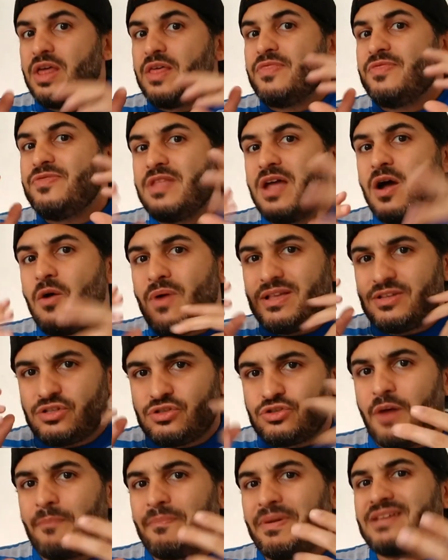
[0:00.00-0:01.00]
não é
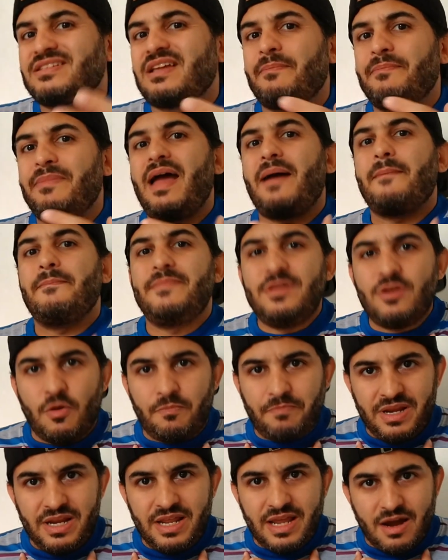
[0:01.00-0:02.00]
só para saber a minha
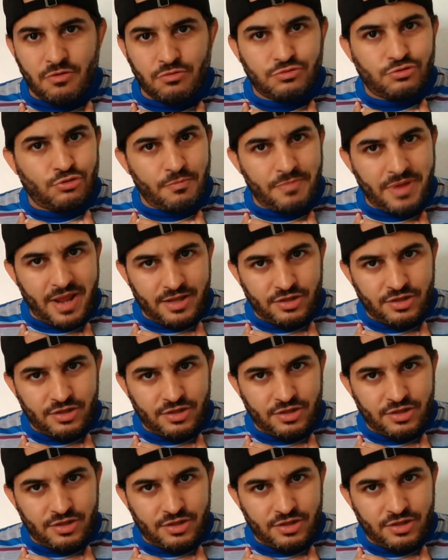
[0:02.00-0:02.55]
opinião sobre a